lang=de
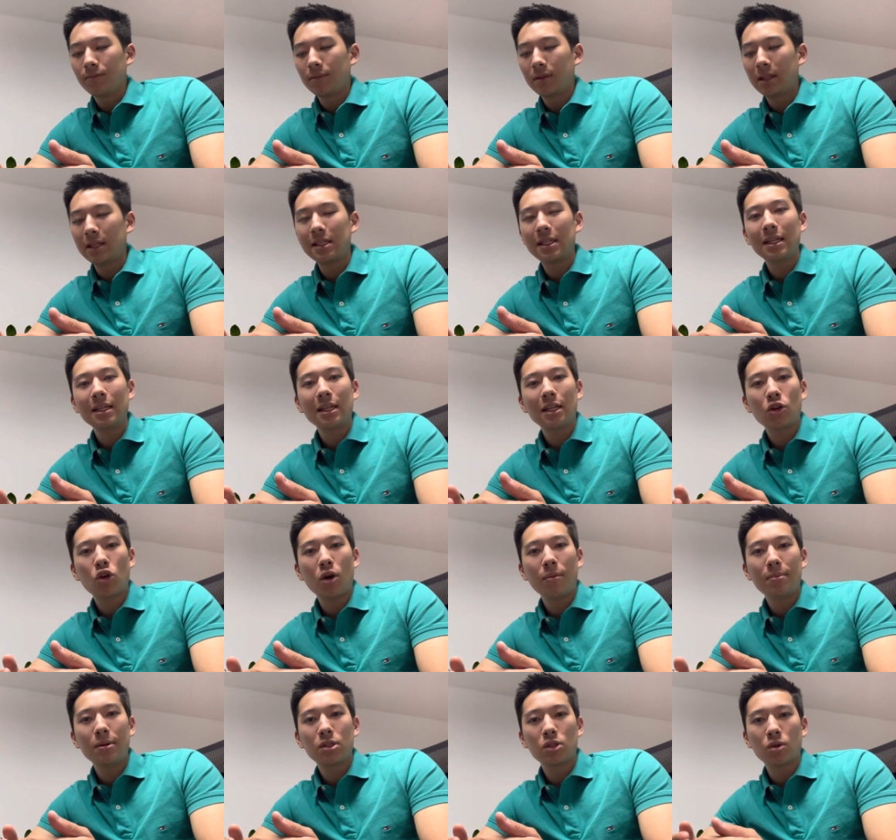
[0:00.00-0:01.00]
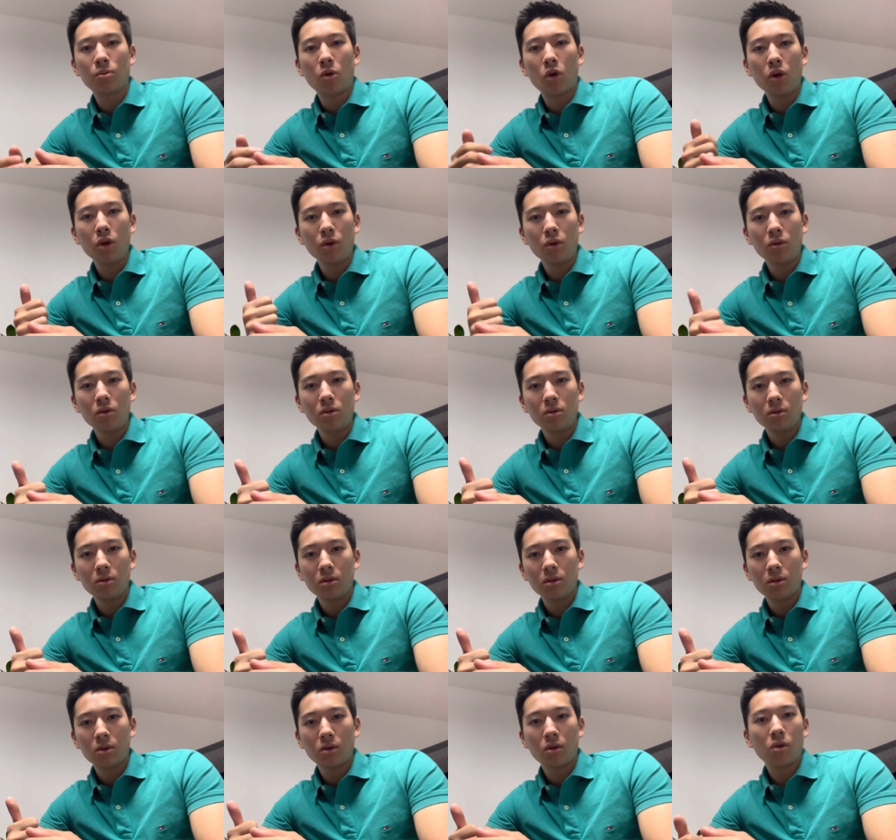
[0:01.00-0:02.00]
die sind gekoppelt zum Euro
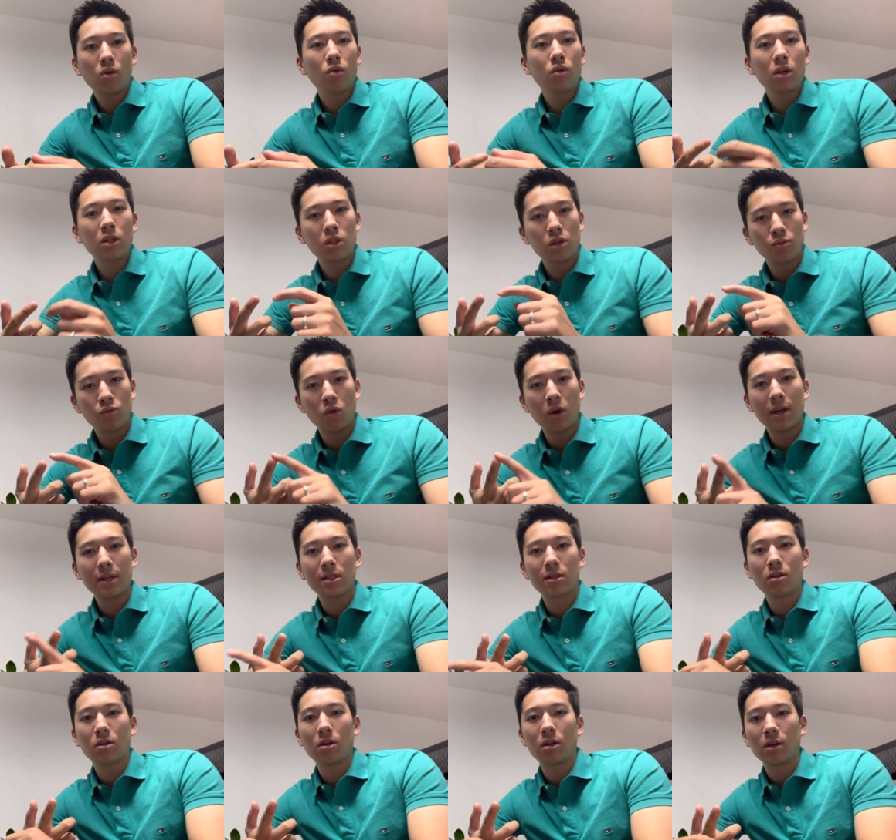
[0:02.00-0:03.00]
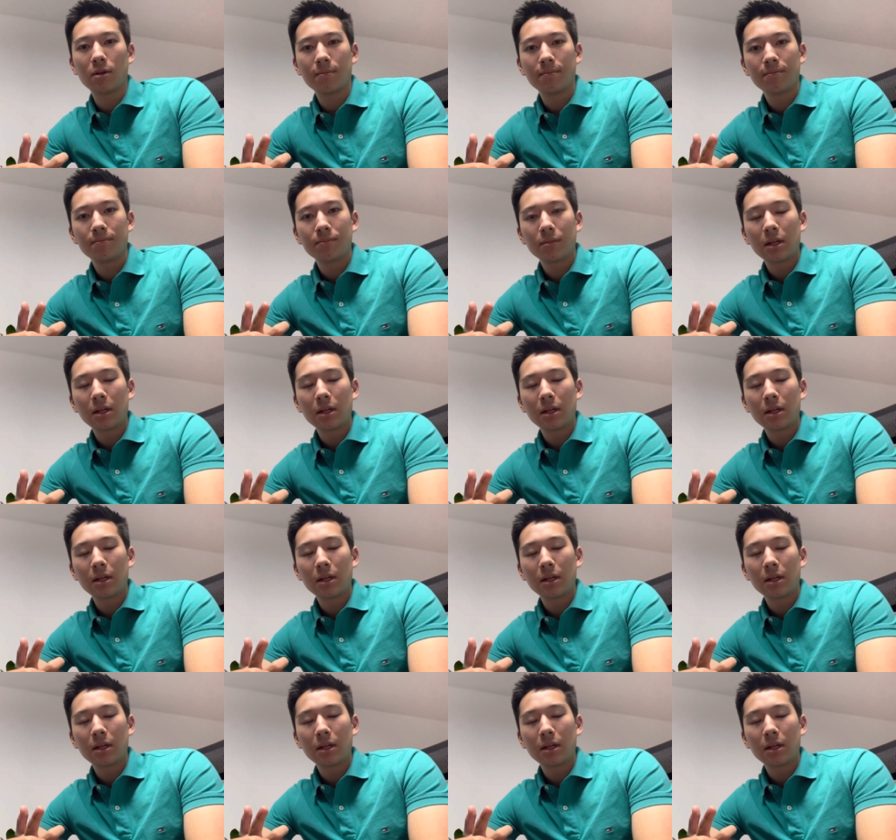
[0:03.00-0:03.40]
oder zum US-Dollar.